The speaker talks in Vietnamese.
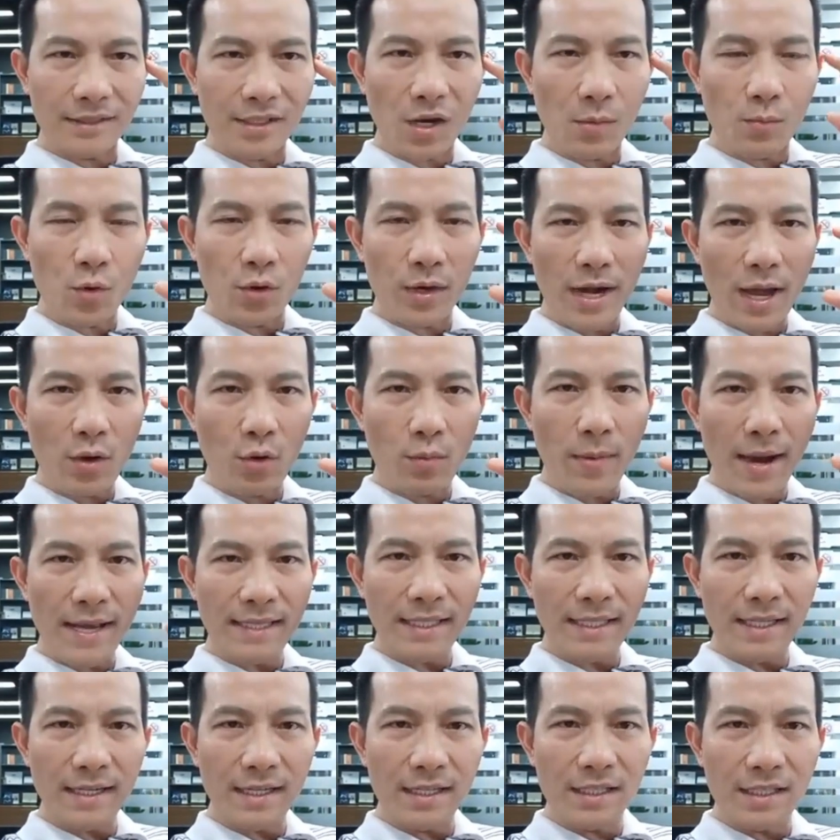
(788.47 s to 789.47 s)
trong bộ não của
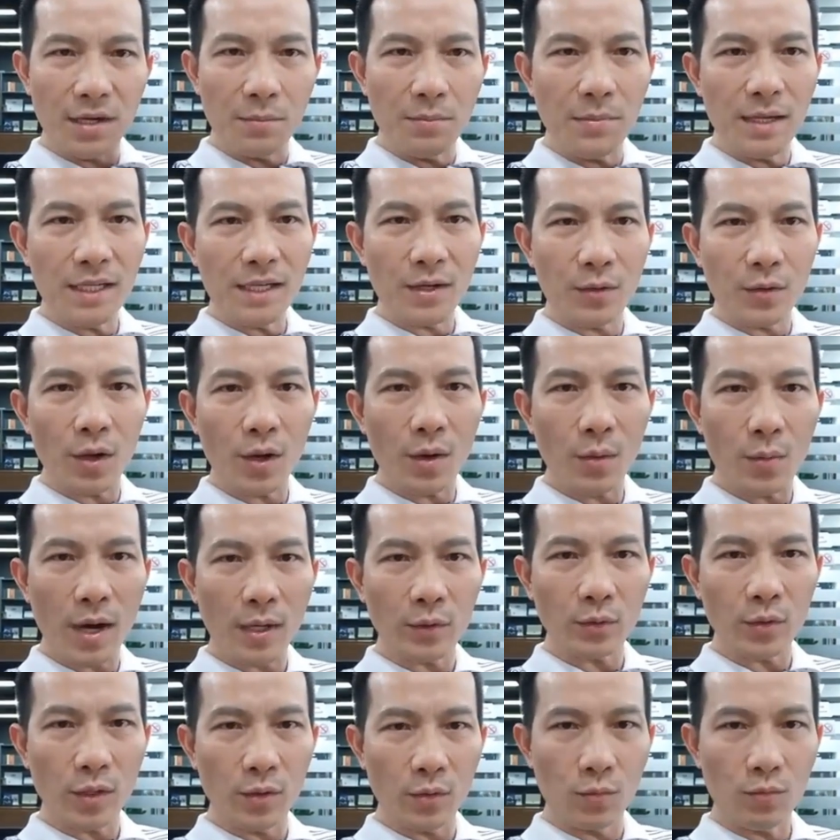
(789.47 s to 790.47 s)
bạn sẽ đi chứng minh điều đó là
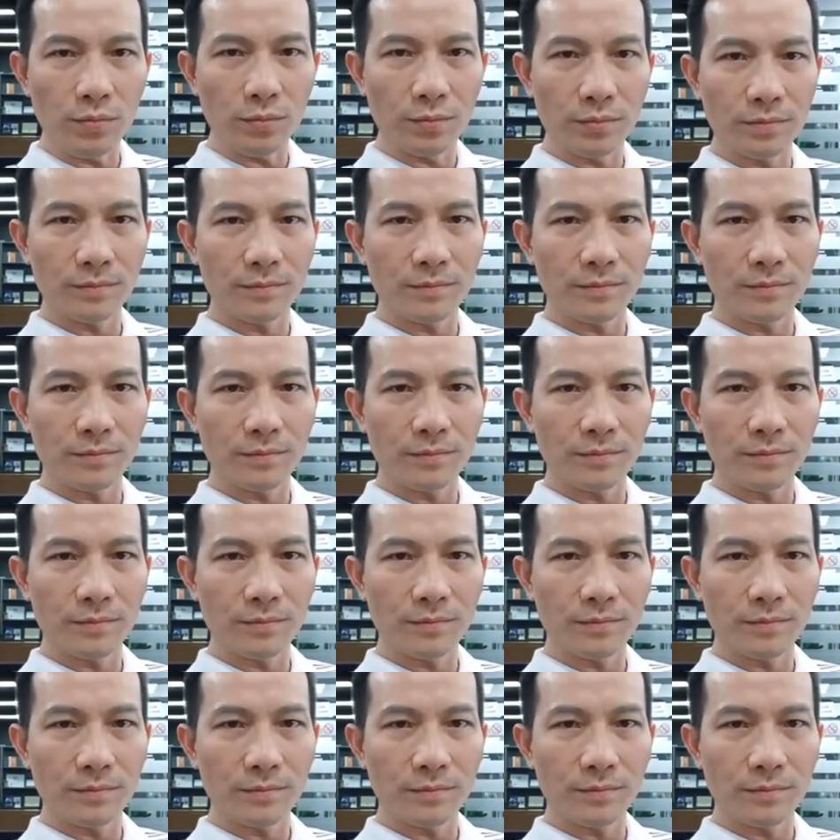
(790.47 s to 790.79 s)
hoàn toàn đúng.